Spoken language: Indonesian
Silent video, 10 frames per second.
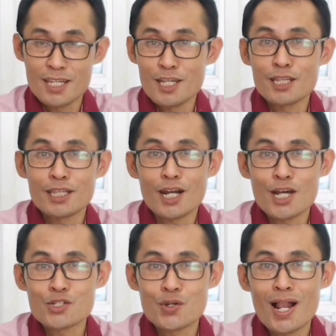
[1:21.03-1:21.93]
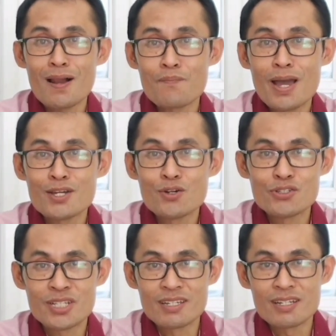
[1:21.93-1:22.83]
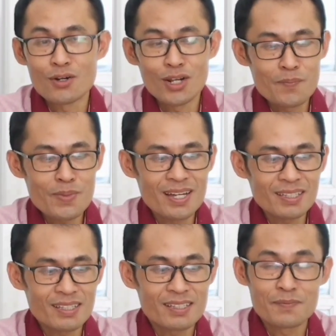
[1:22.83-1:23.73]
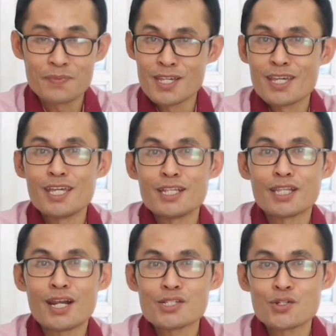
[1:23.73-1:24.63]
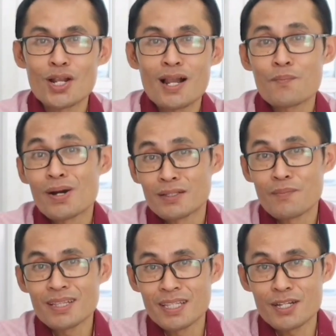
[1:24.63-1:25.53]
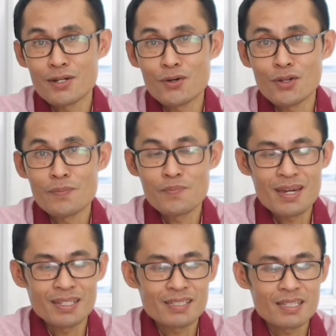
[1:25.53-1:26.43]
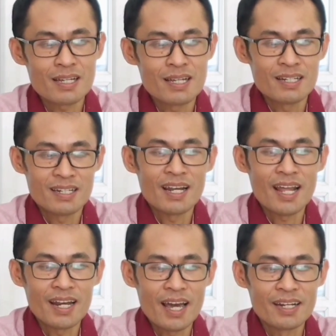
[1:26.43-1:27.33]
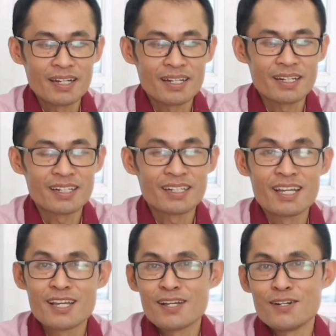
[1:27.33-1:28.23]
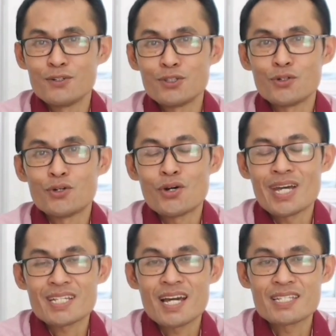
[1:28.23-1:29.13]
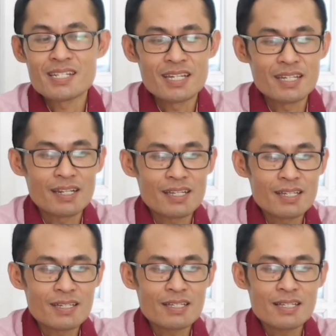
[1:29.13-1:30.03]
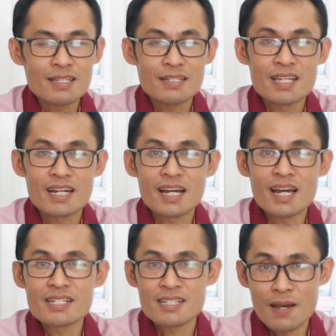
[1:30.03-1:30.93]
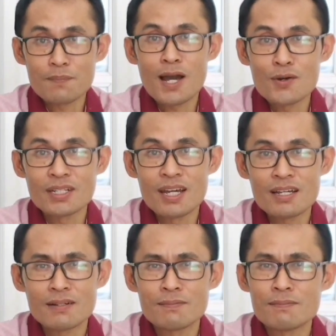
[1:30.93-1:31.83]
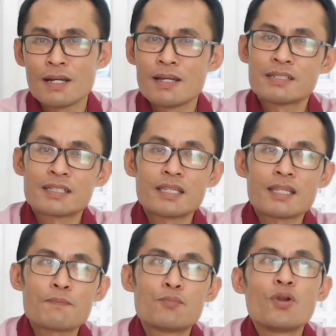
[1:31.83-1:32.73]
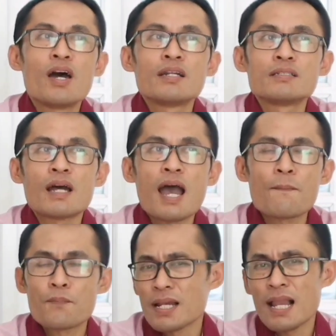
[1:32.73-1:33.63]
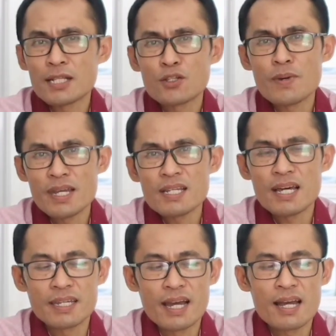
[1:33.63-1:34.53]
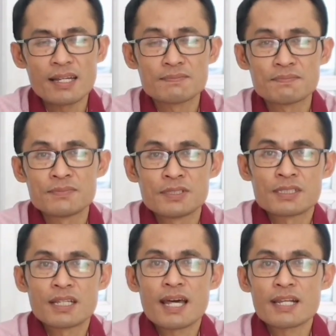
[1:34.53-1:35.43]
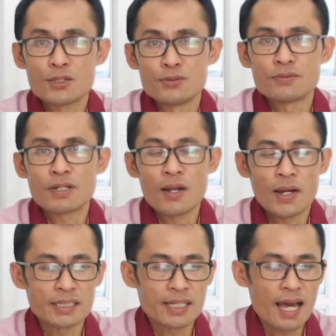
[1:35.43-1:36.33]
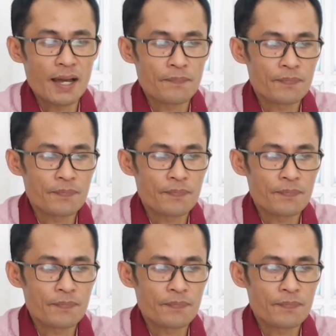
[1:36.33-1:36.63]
International Biology Olympiad, International Mathematics Olympiad, dan lain-lain. Untuk OSK sendiri diadakan setiap tahun ya, sekitar bulan April atau Mei lah ya, sekitar itu kalau nggak salah.